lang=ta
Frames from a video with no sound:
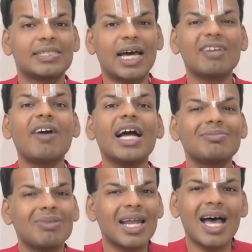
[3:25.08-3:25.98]

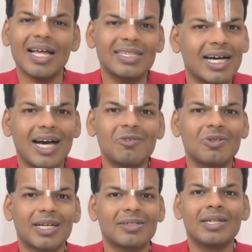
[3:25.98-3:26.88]
சர்வாத்மனா அந்த
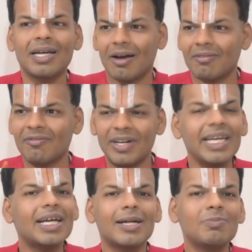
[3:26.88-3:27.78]
ஹான்டர் அவன்
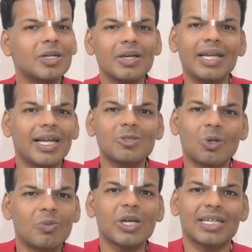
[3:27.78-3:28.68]
வெளிக்கண் மட்டும் இல்லைன்னு
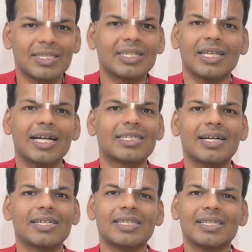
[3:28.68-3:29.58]
சொல்ல முடியாது
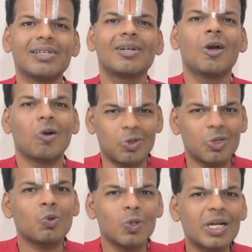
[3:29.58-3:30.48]
திருத்தராஷ்டிரனுக்கு
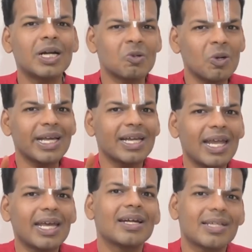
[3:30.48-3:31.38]
கொஞ்சம் உட்கண் கூட
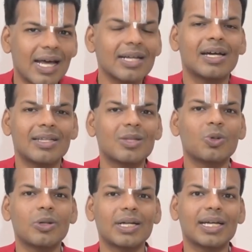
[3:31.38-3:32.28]
இல்லை என்றுதான் கருத
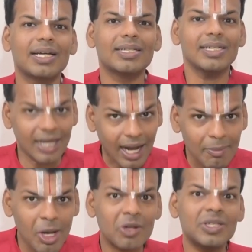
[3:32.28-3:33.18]
தோன்றுகிறதுன்னு
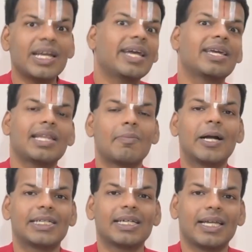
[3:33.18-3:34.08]
ராமானுஜரே கீதா
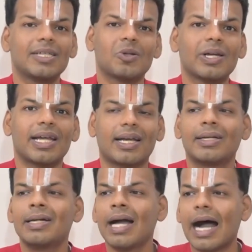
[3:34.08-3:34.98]
பாஷ்யத்திலே சொல்கிறார்
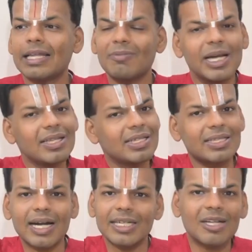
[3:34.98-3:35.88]
அந்த மாதிரி
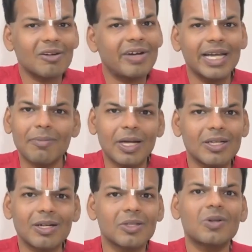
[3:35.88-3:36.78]
திருத்தராஷ்டிரனும் வெடிக்க
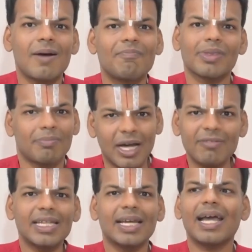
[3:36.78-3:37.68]
பார்த்துட்டு இருந்துட்டான்
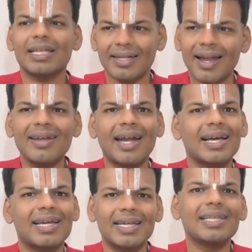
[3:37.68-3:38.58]
பார்வை தெரியாதனால்
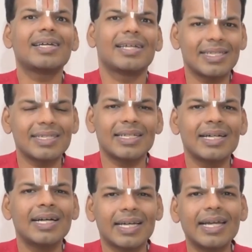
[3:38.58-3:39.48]
நடக்கிறது இன்னது
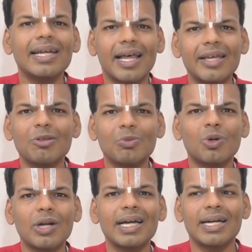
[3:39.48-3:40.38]
என்று அறிந்தும்
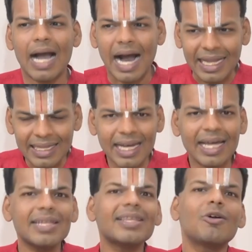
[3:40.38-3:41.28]
கூட அந்த
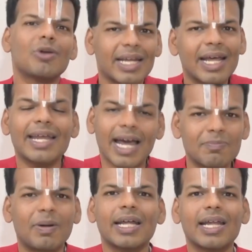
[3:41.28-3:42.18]
நேரத்துல உடனே
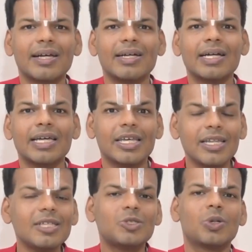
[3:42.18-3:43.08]
ரியாக்ட் பண்ணலை
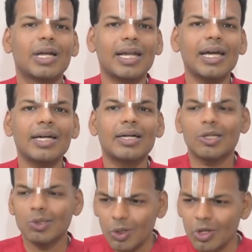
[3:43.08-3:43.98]
இந்த சூழல்ல
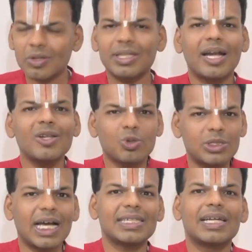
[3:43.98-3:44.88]
துரியோதனன்
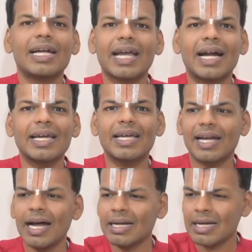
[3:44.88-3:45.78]
துச்சாசனனை
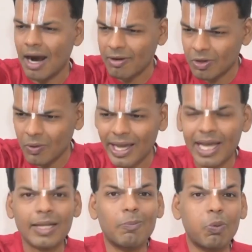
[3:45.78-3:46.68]
அழைக்கிறான் அவளுடைய
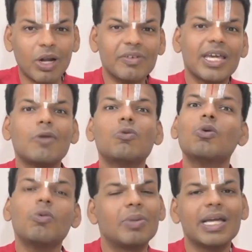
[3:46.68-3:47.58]
அந்த புடவையை
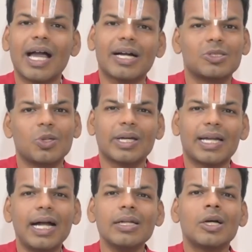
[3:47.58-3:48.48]
உருவும்படியாக
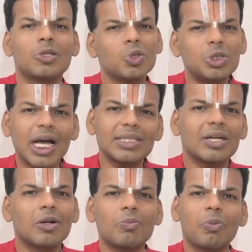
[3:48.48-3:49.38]
சொல்கிறான்
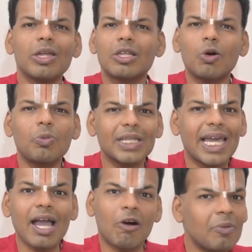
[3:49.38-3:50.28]
துஷாசனனும் போய்
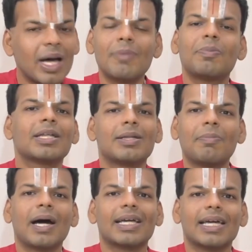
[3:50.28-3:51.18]
திரௌபதியை அவமானப்படுத்த
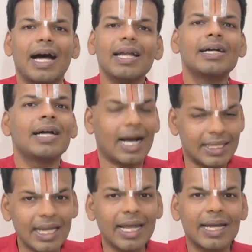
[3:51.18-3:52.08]
பார்க்கிறான்
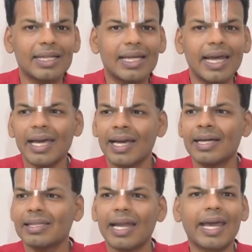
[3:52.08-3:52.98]
அந்த நேரத்திலே
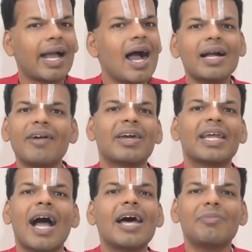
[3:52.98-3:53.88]
தன்னை காக்க
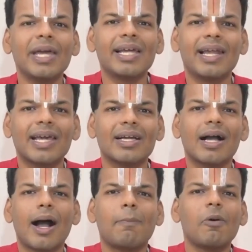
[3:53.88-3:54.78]
வேறு யாருமே இல்லை
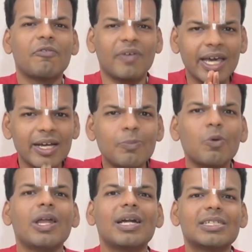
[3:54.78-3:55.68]
அப்போ வேறு
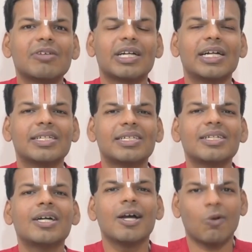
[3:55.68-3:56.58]
புகழற்றவர்களுக்கு
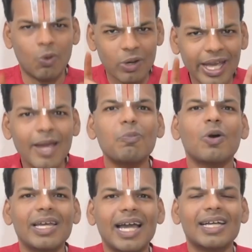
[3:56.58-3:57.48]
ஒரே
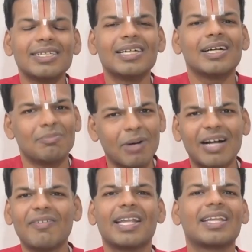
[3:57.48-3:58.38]
புகழ் யாரு
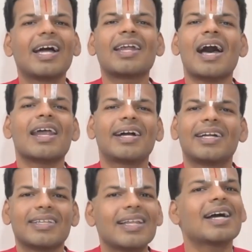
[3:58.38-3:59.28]
பகவான் தான்
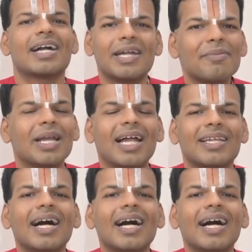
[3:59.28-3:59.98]
நாராயணன் தான் கண்ணபிரான்